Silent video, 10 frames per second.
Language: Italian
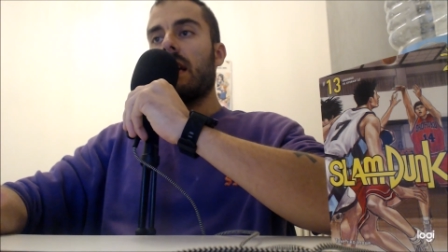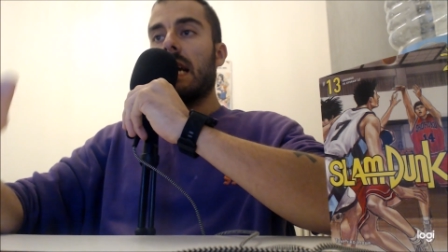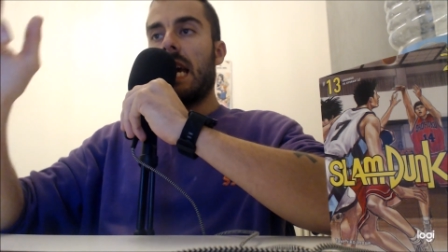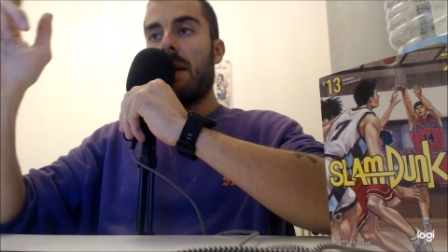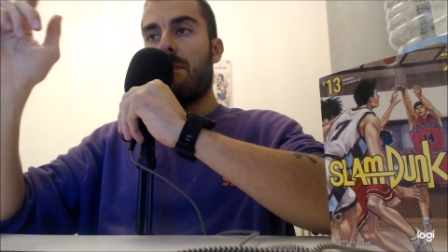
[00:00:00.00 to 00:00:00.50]

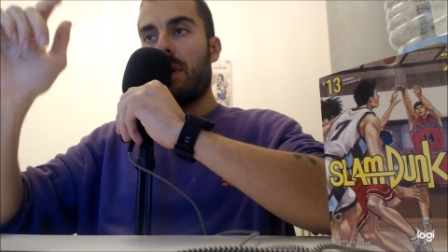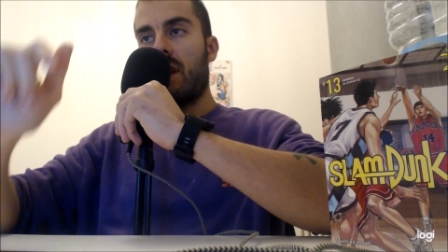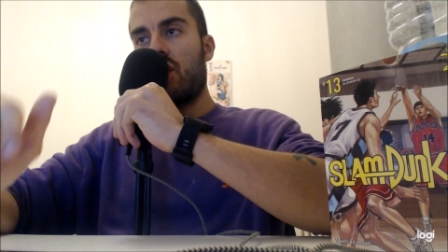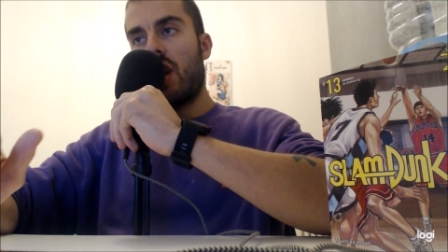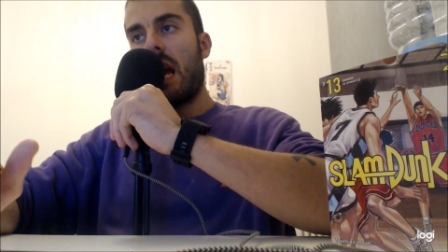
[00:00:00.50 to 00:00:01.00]
che
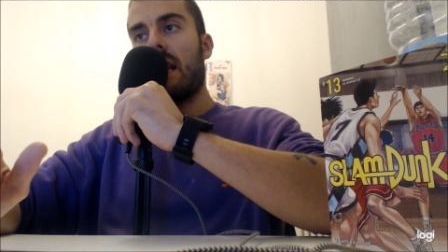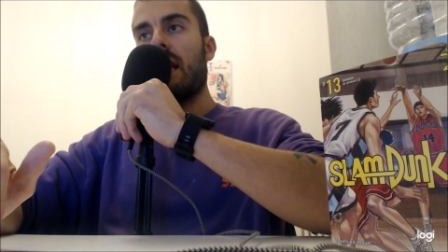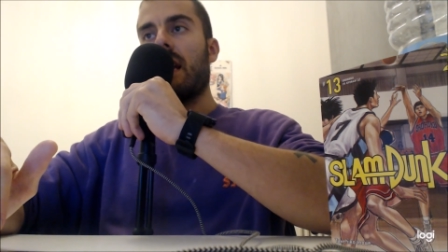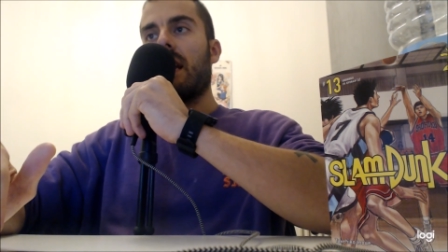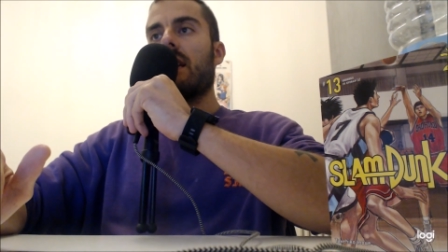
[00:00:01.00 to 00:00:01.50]

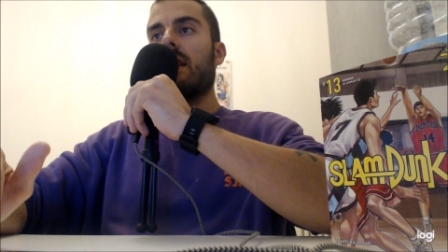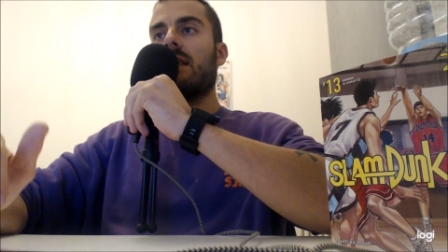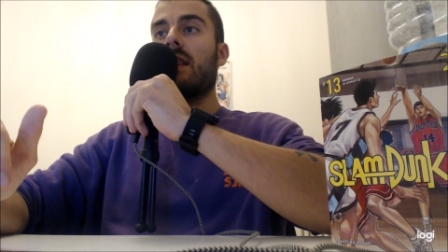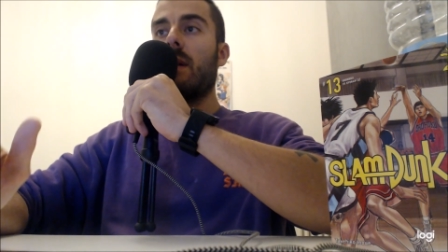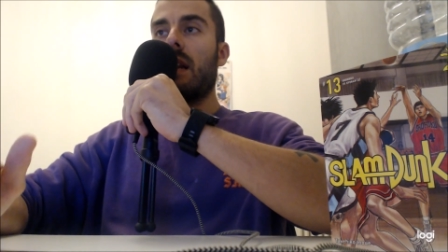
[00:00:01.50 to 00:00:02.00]
precede
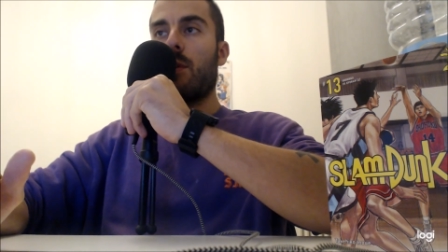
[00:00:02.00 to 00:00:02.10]
settimana